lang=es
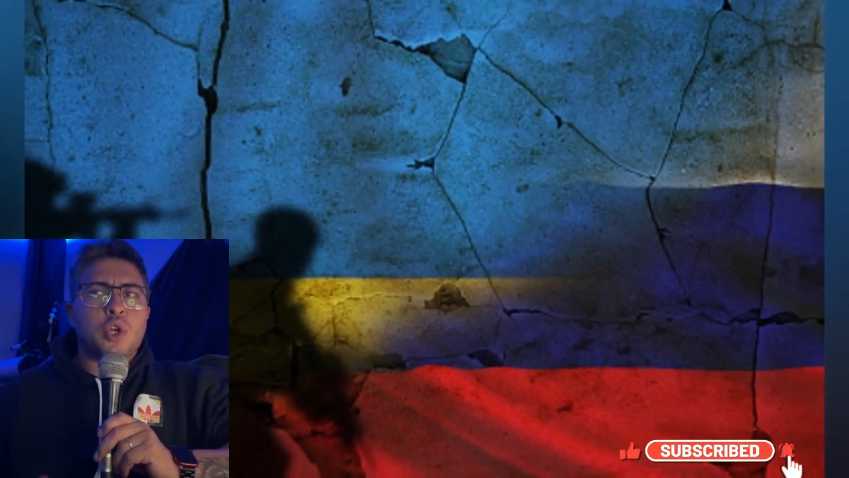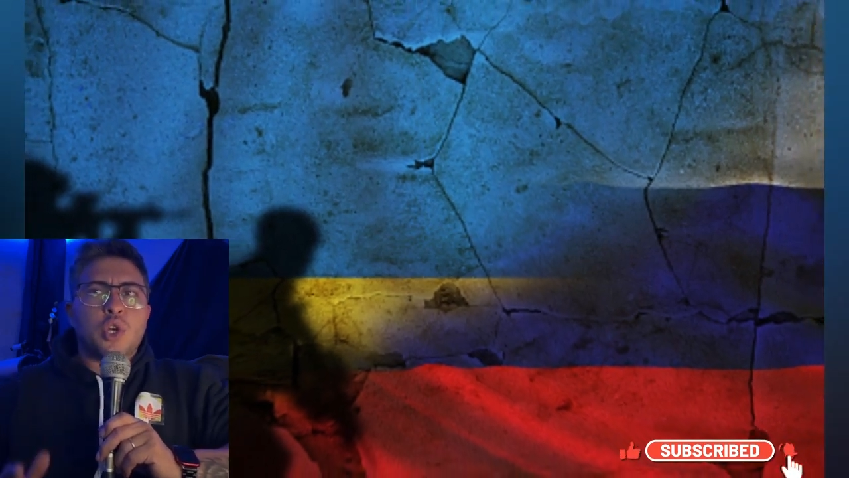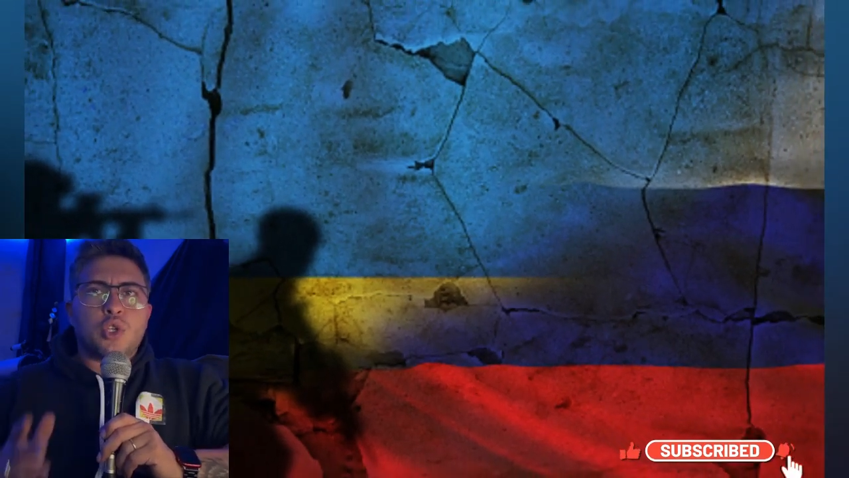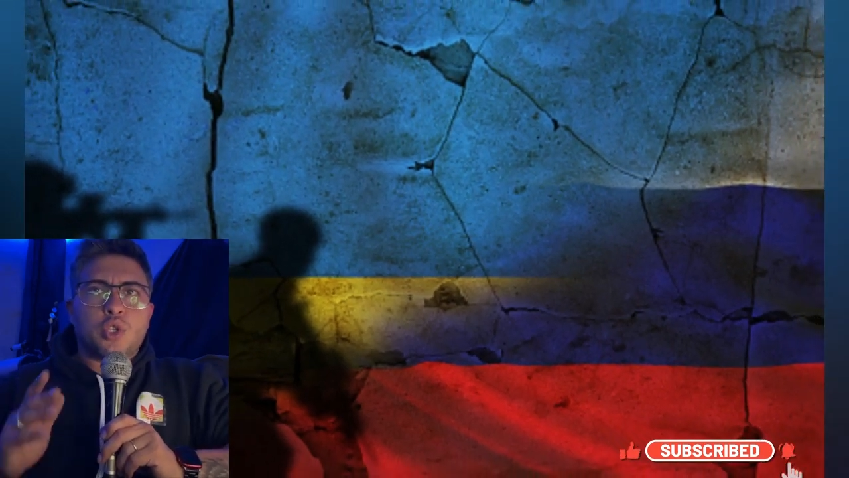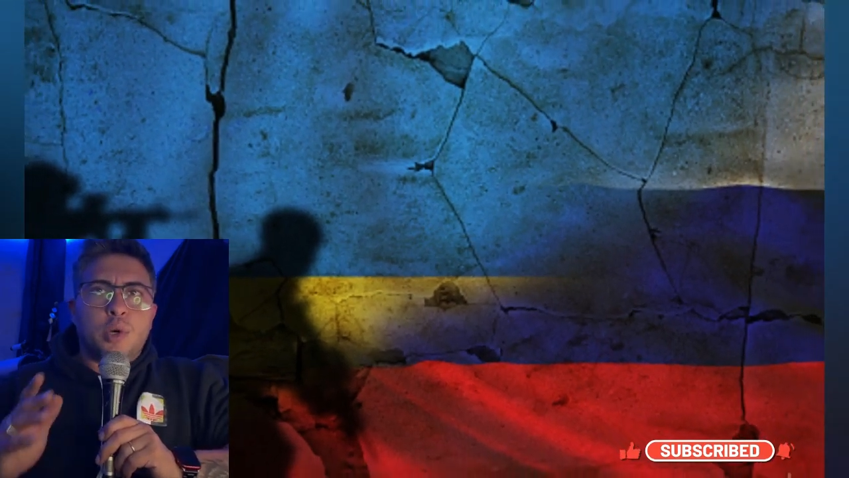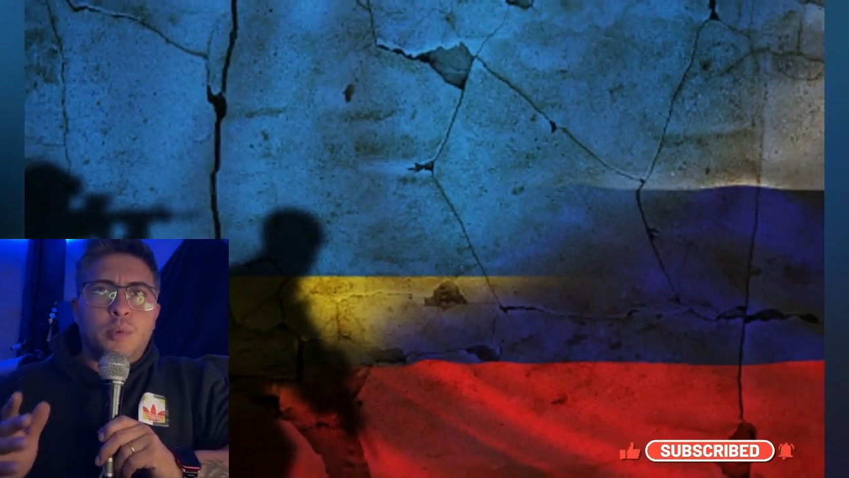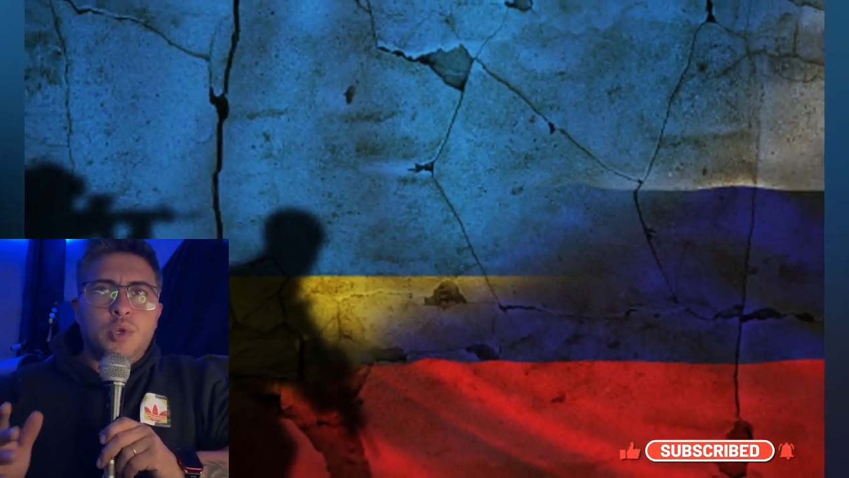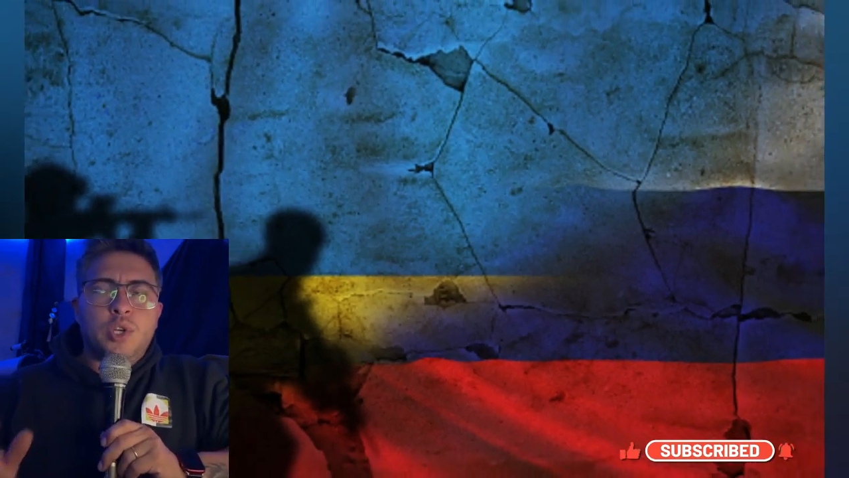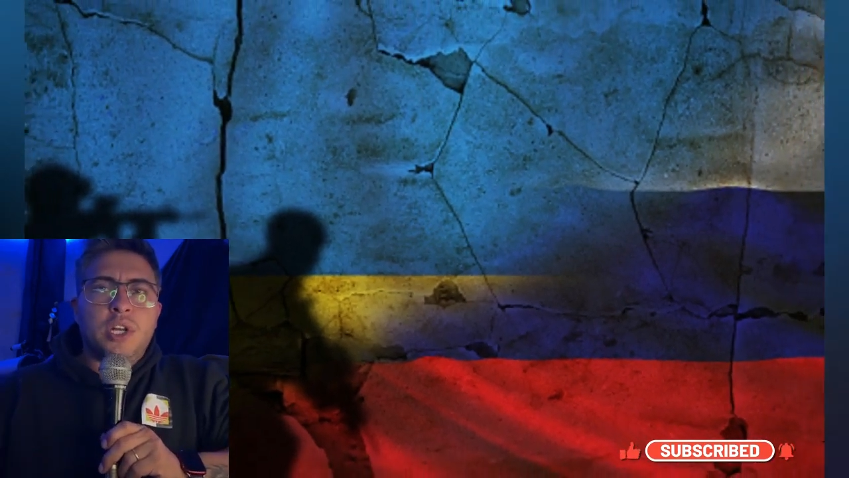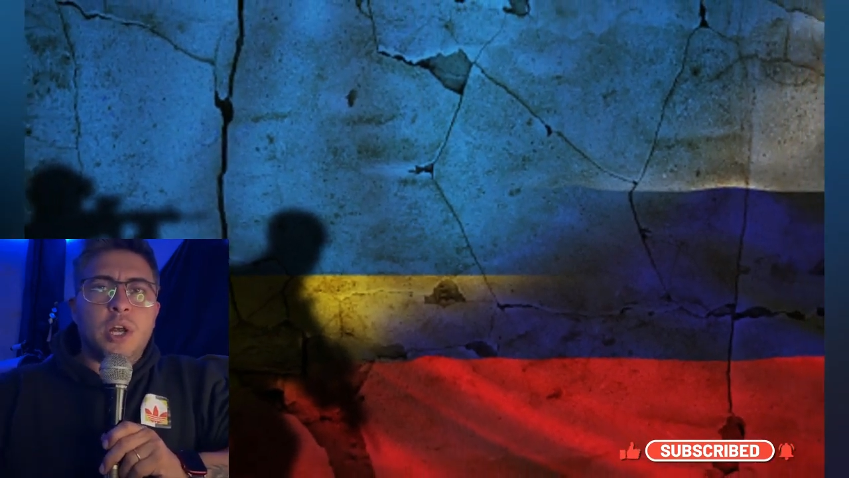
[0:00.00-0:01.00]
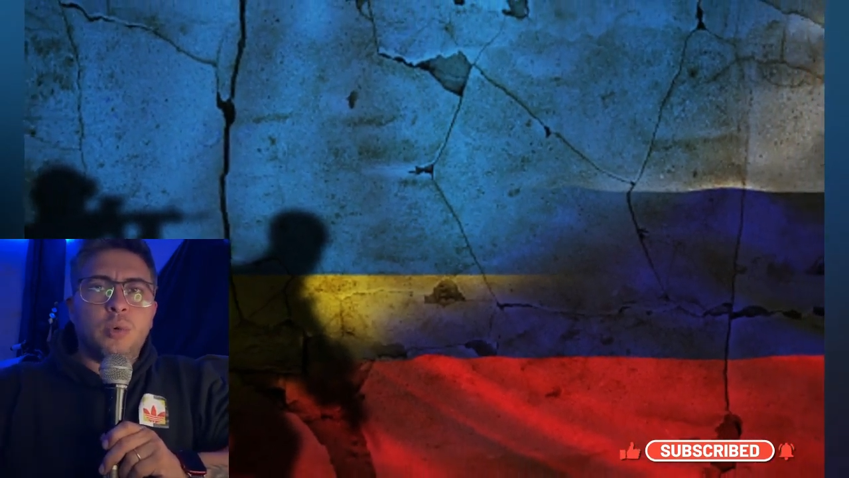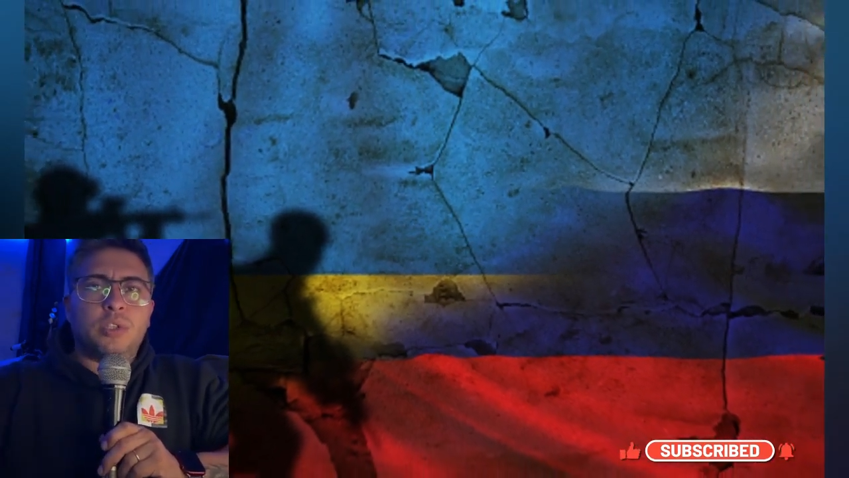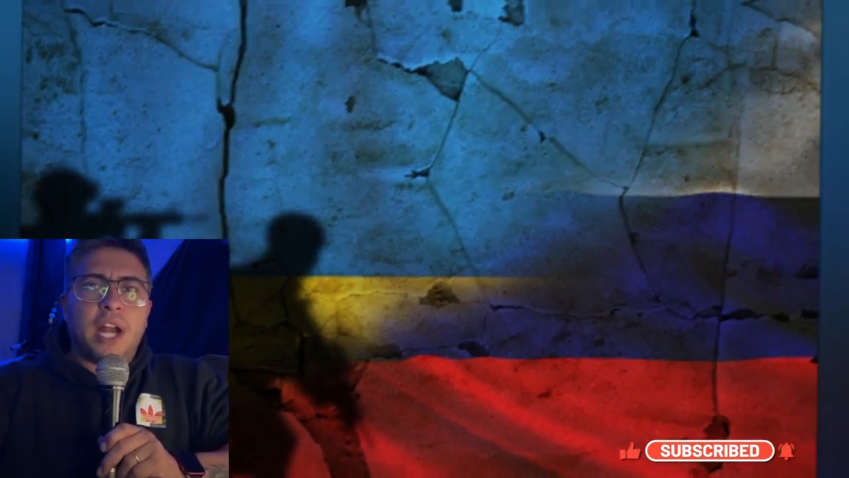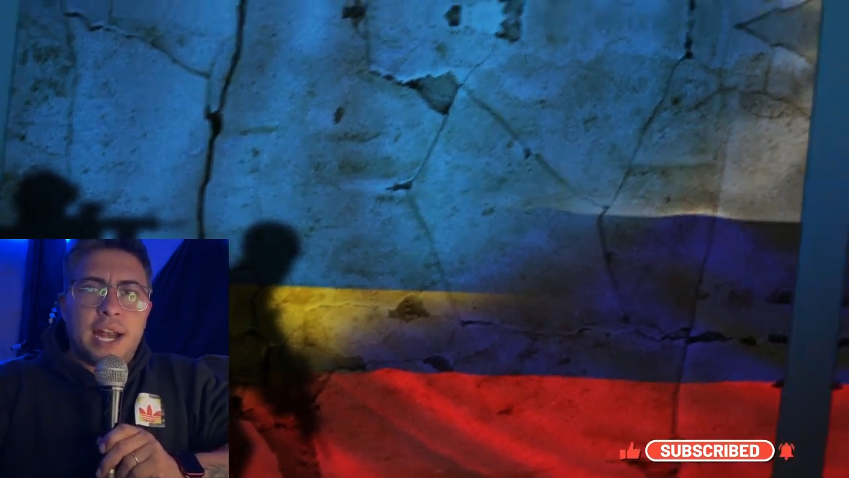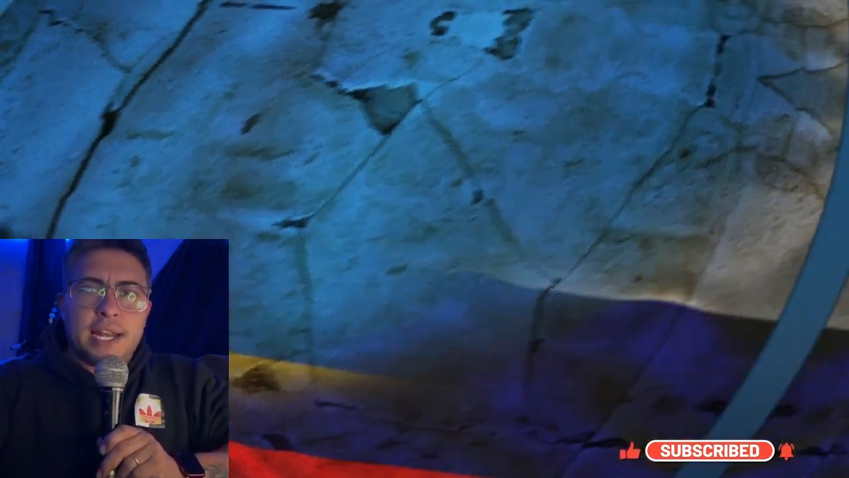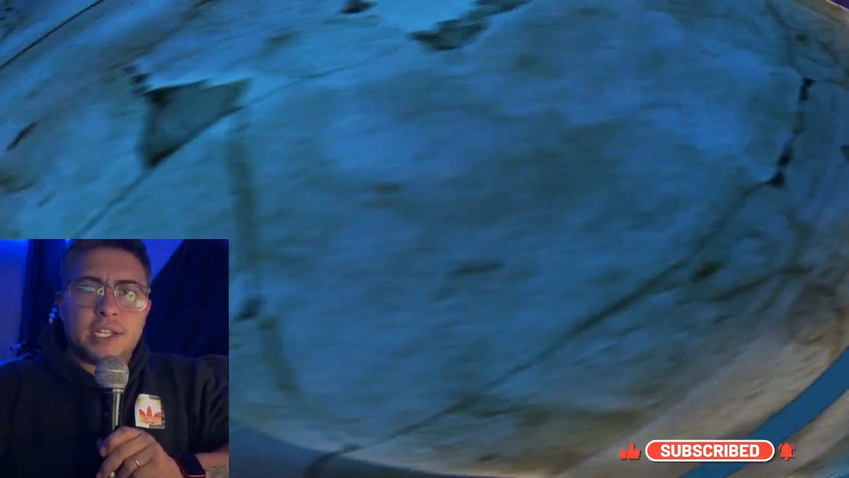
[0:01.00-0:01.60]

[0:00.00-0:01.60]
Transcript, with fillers: somos neutrales,